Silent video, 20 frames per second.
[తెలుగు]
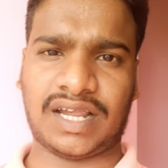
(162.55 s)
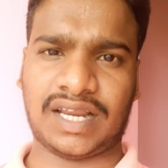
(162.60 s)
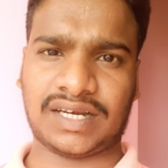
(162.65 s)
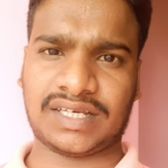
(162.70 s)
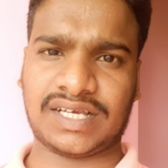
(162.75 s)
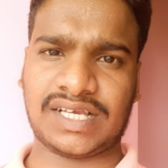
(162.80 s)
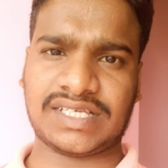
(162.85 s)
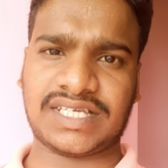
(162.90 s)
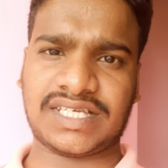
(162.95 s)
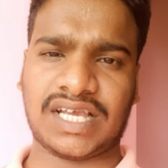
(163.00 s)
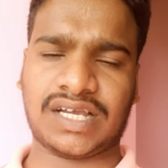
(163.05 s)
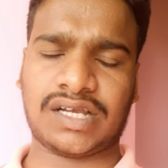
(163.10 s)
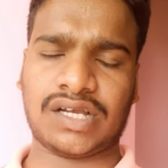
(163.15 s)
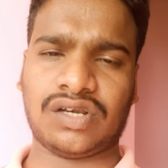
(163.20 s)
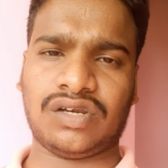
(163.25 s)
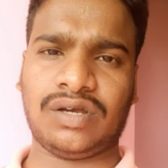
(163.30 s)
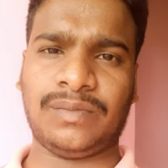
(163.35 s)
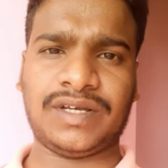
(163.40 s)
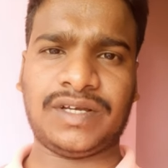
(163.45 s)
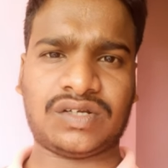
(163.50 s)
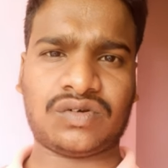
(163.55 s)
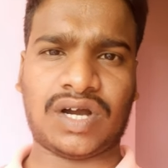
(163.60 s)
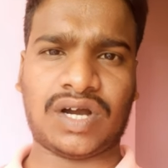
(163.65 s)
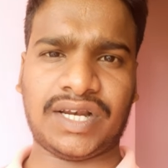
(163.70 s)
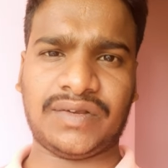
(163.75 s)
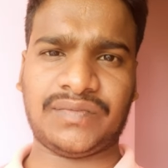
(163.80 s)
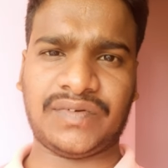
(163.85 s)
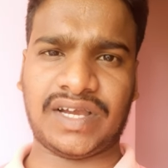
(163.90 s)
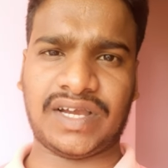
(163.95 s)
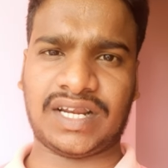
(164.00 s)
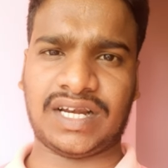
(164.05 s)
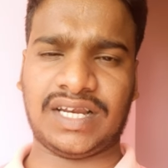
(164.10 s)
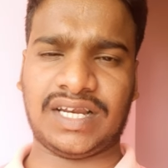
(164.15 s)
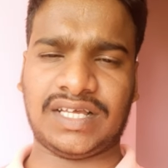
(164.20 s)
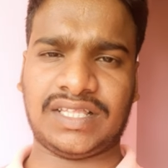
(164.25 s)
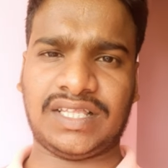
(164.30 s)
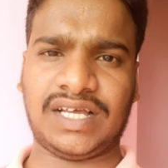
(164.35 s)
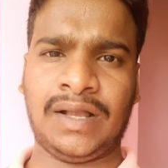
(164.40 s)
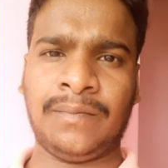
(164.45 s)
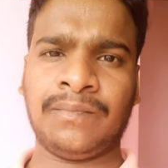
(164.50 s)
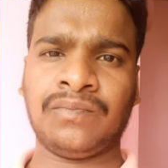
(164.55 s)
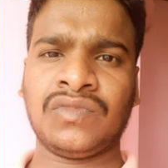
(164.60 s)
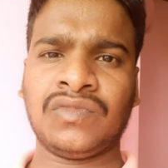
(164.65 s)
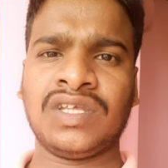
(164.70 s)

ఎన్కే సైకోలో మీరు క్వాలిఫైయర్ లేదా